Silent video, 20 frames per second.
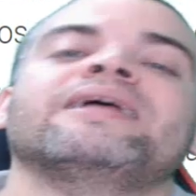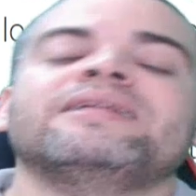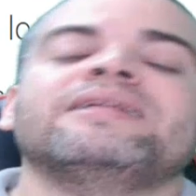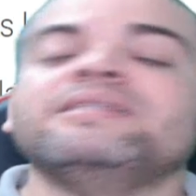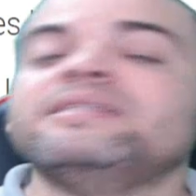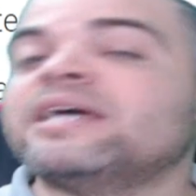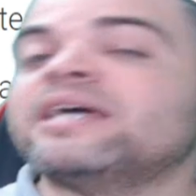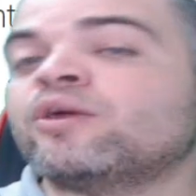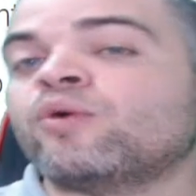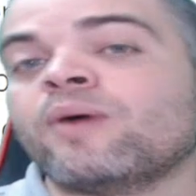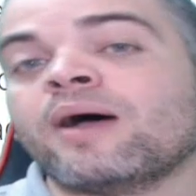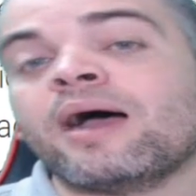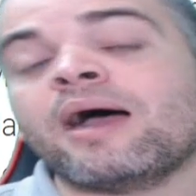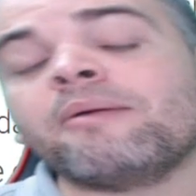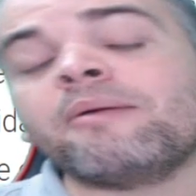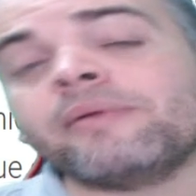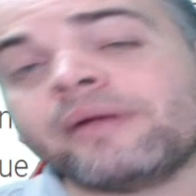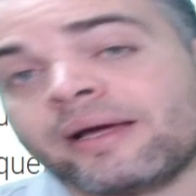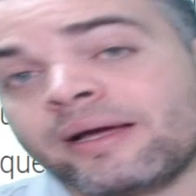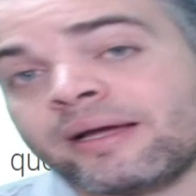ya no
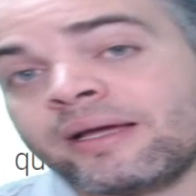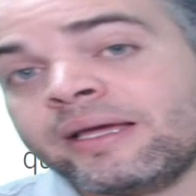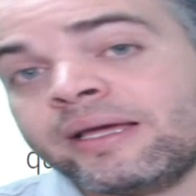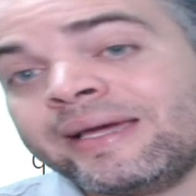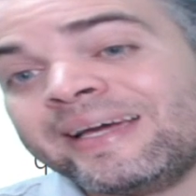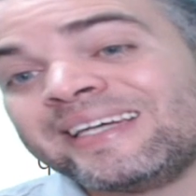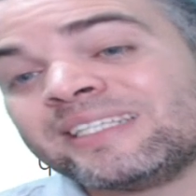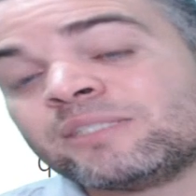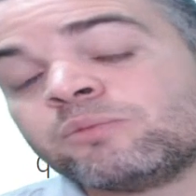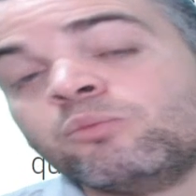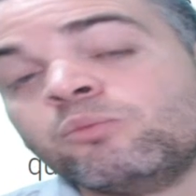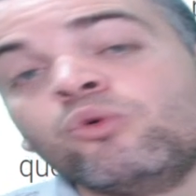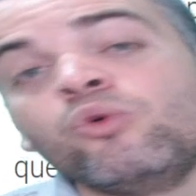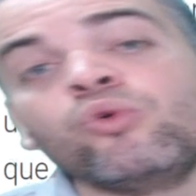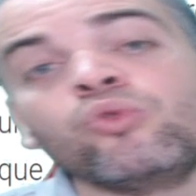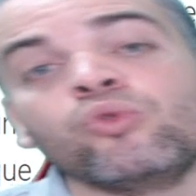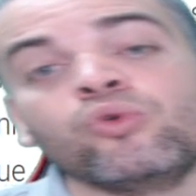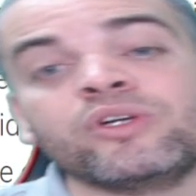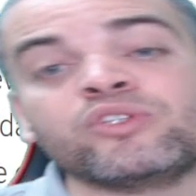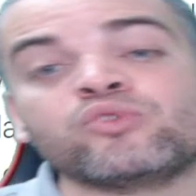habla, es
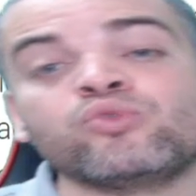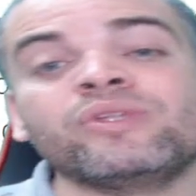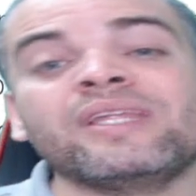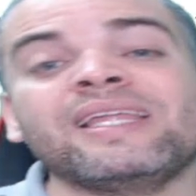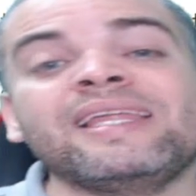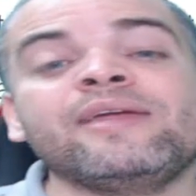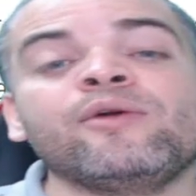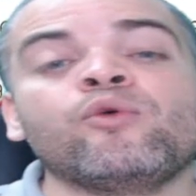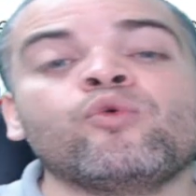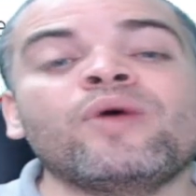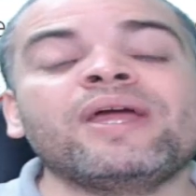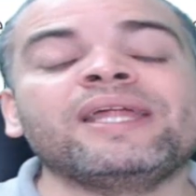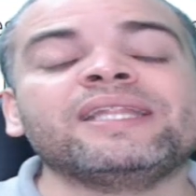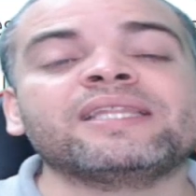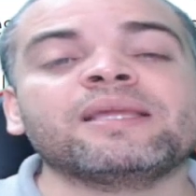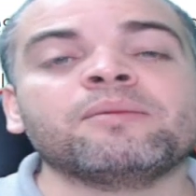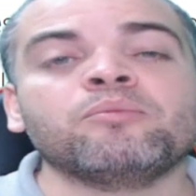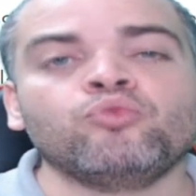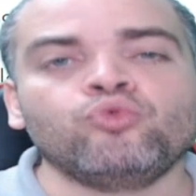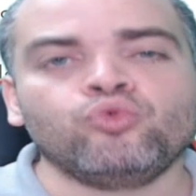mudo, es un
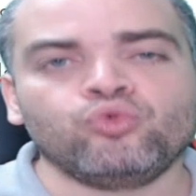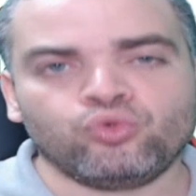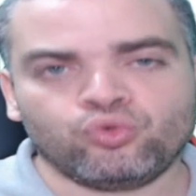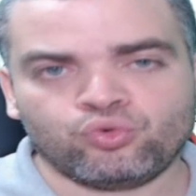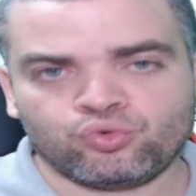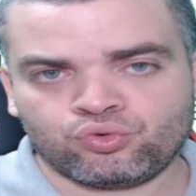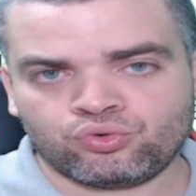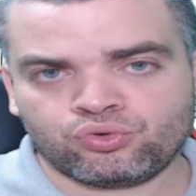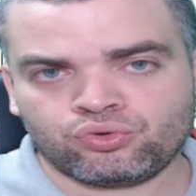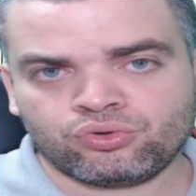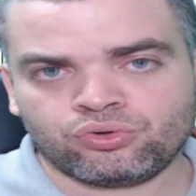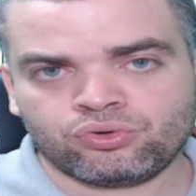delincuente mudo,